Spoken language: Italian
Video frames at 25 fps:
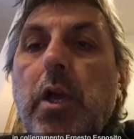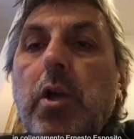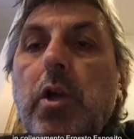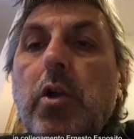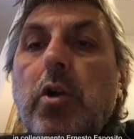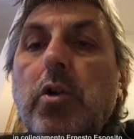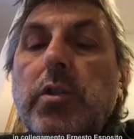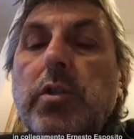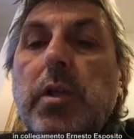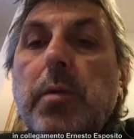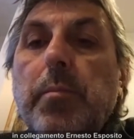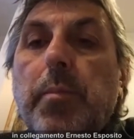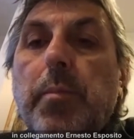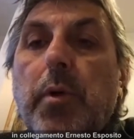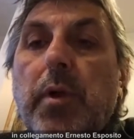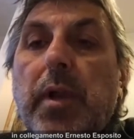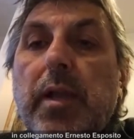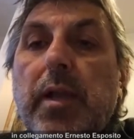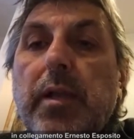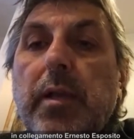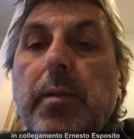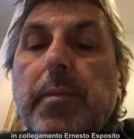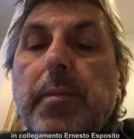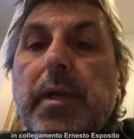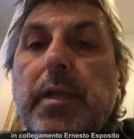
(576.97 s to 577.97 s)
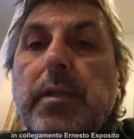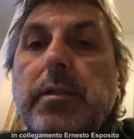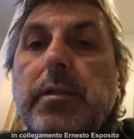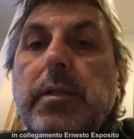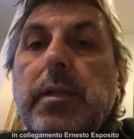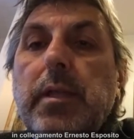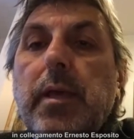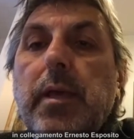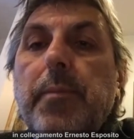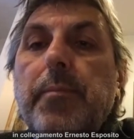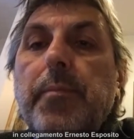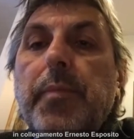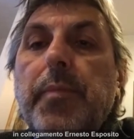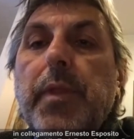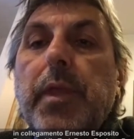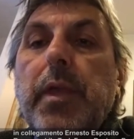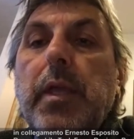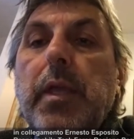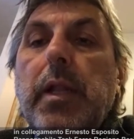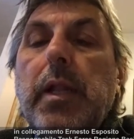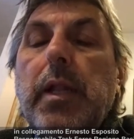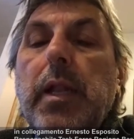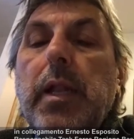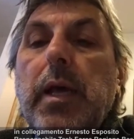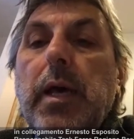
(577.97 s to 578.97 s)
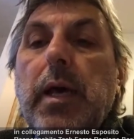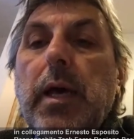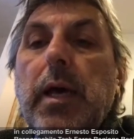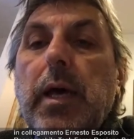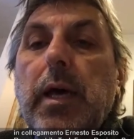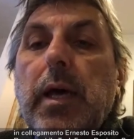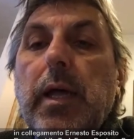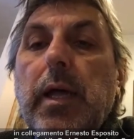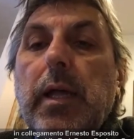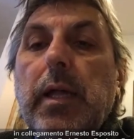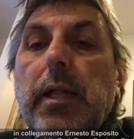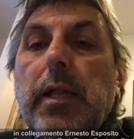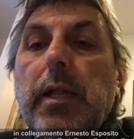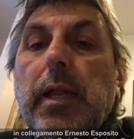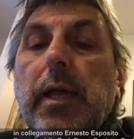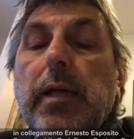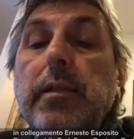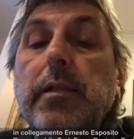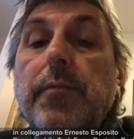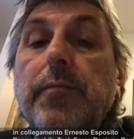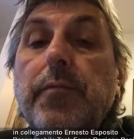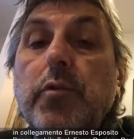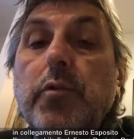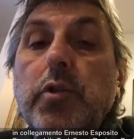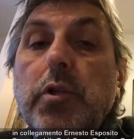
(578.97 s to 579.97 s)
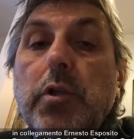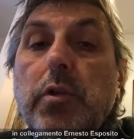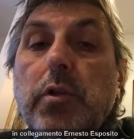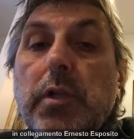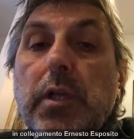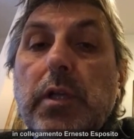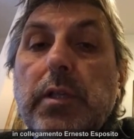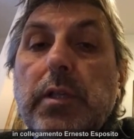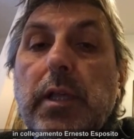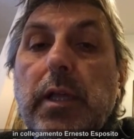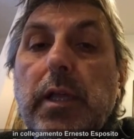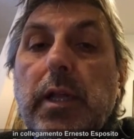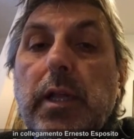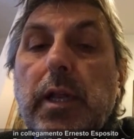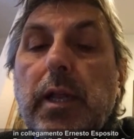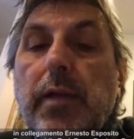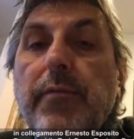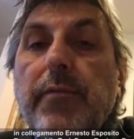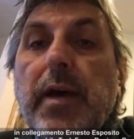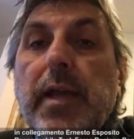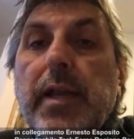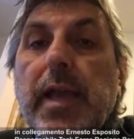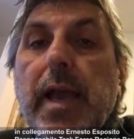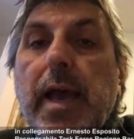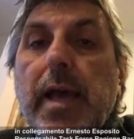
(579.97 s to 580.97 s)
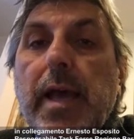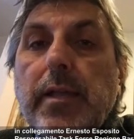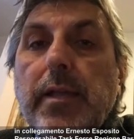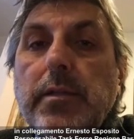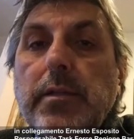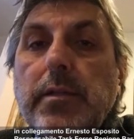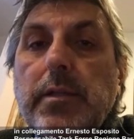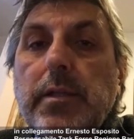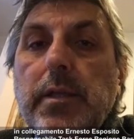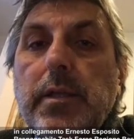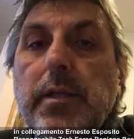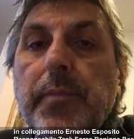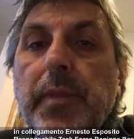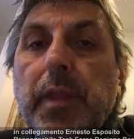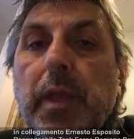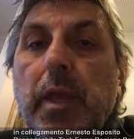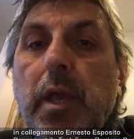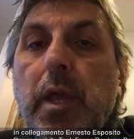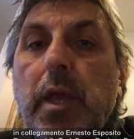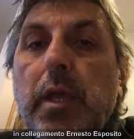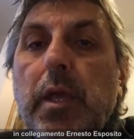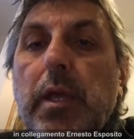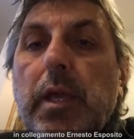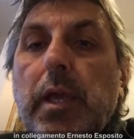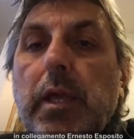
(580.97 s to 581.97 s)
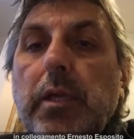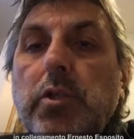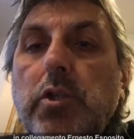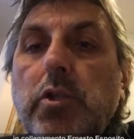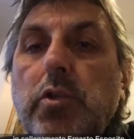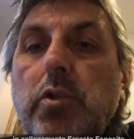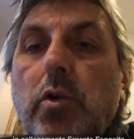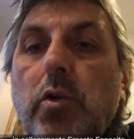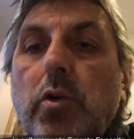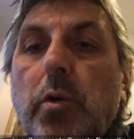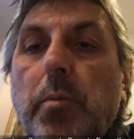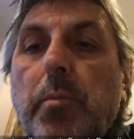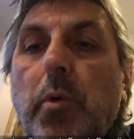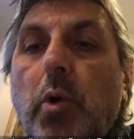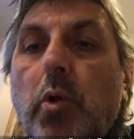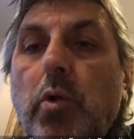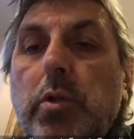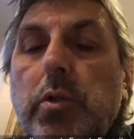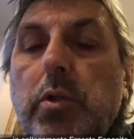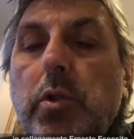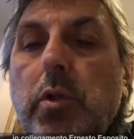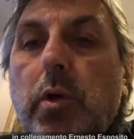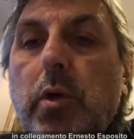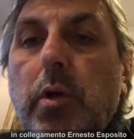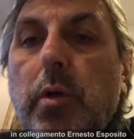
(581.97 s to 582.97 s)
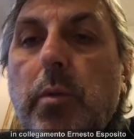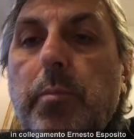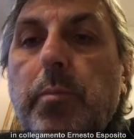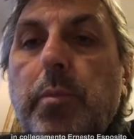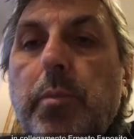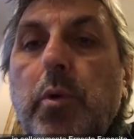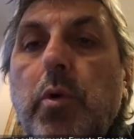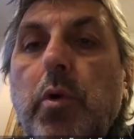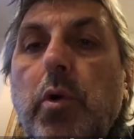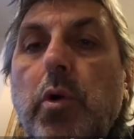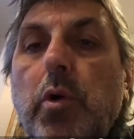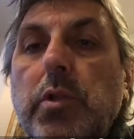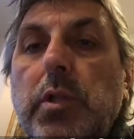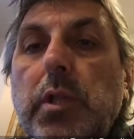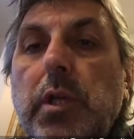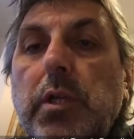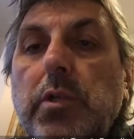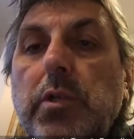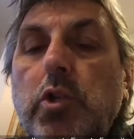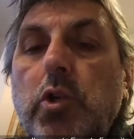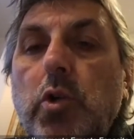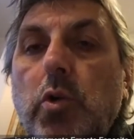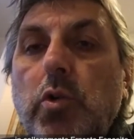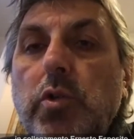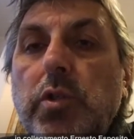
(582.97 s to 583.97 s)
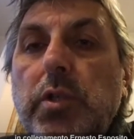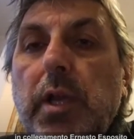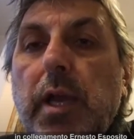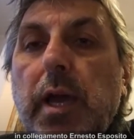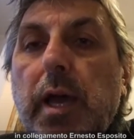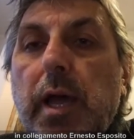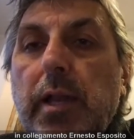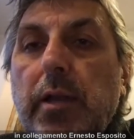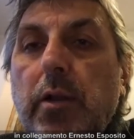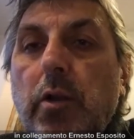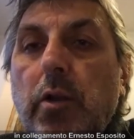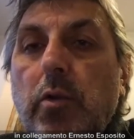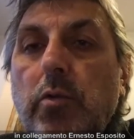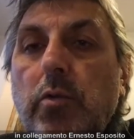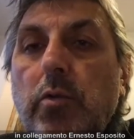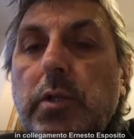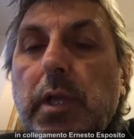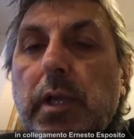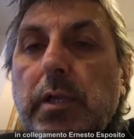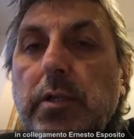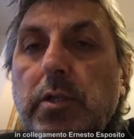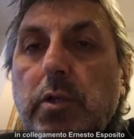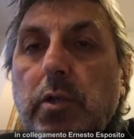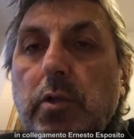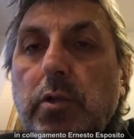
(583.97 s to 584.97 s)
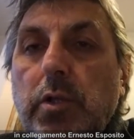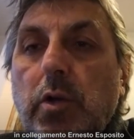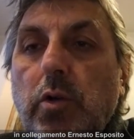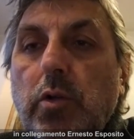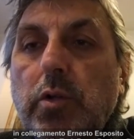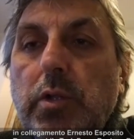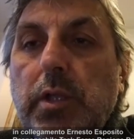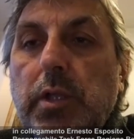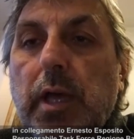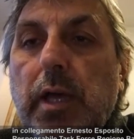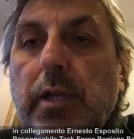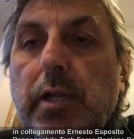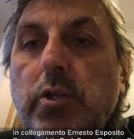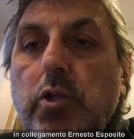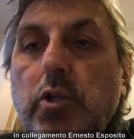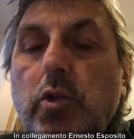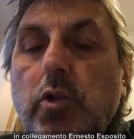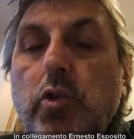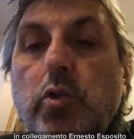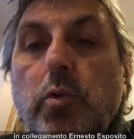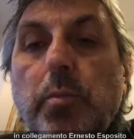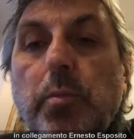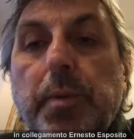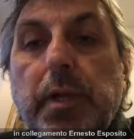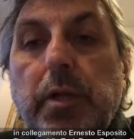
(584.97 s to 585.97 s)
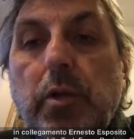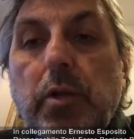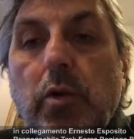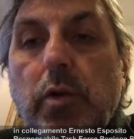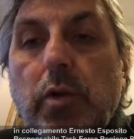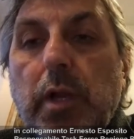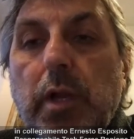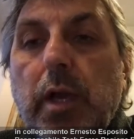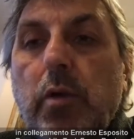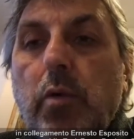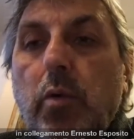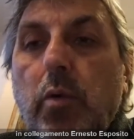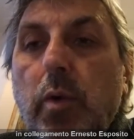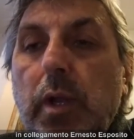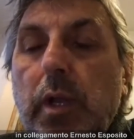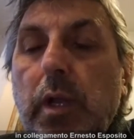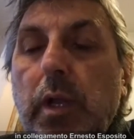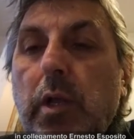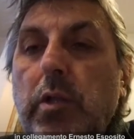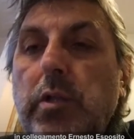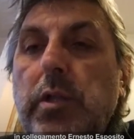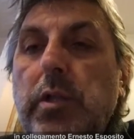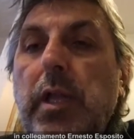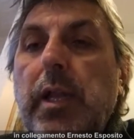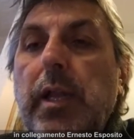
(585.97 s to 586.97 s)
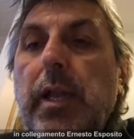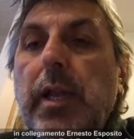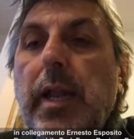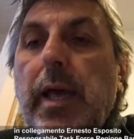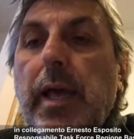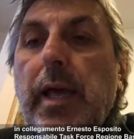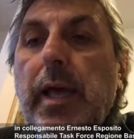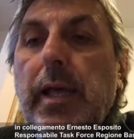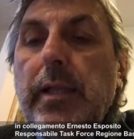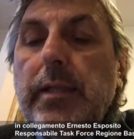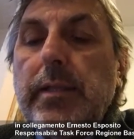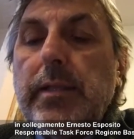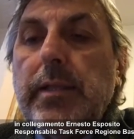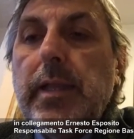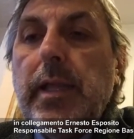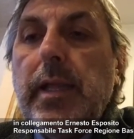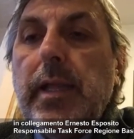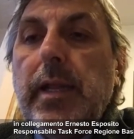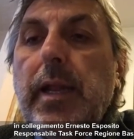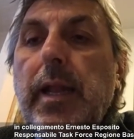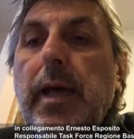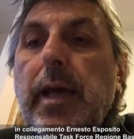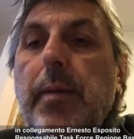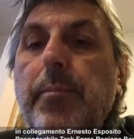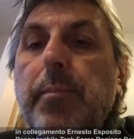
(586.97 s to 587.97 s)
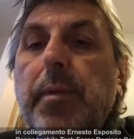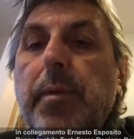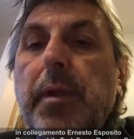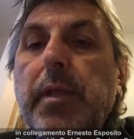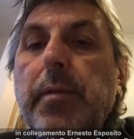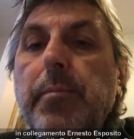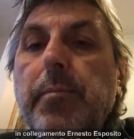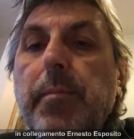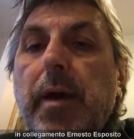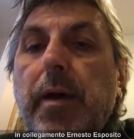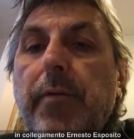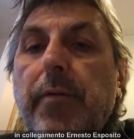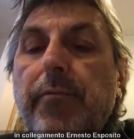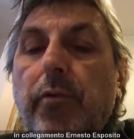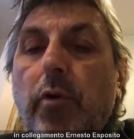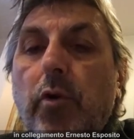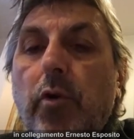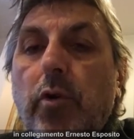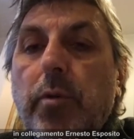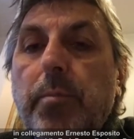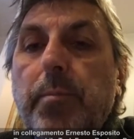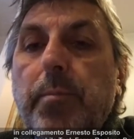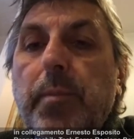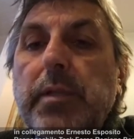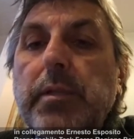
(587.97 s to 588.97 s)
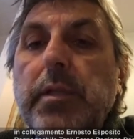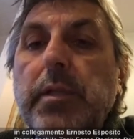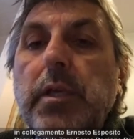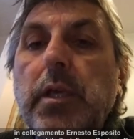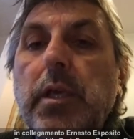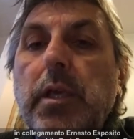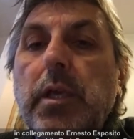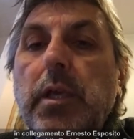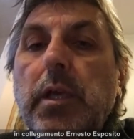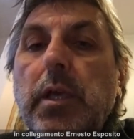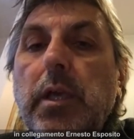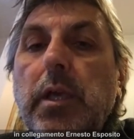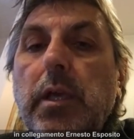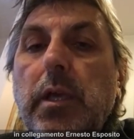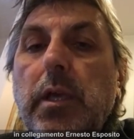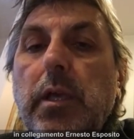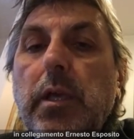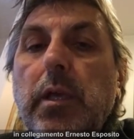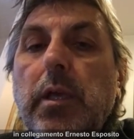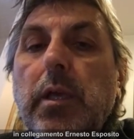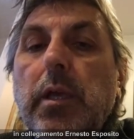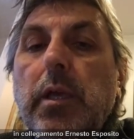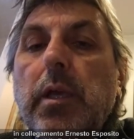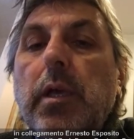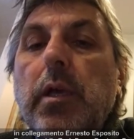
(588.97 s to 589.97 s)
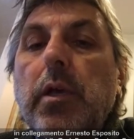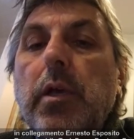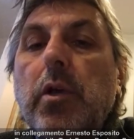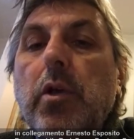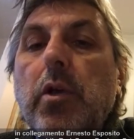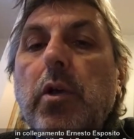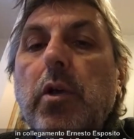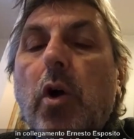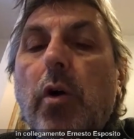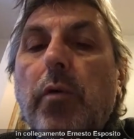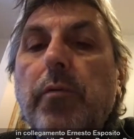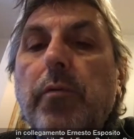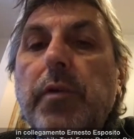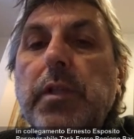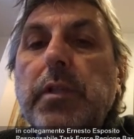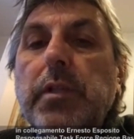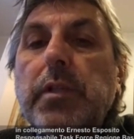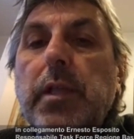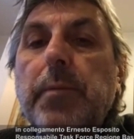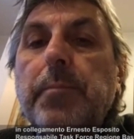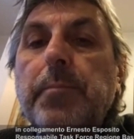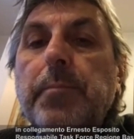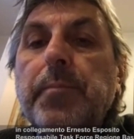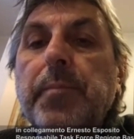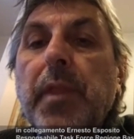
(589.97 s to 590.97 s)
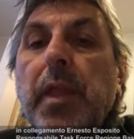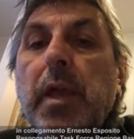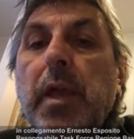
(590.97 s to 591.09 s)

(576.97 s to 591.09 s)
Contemporaneamente il, eh, la diffusione delle varianti che sono molto più contagiose, hanno un tasso di contagio superiore a quello della, della prima forma di eh, Covid,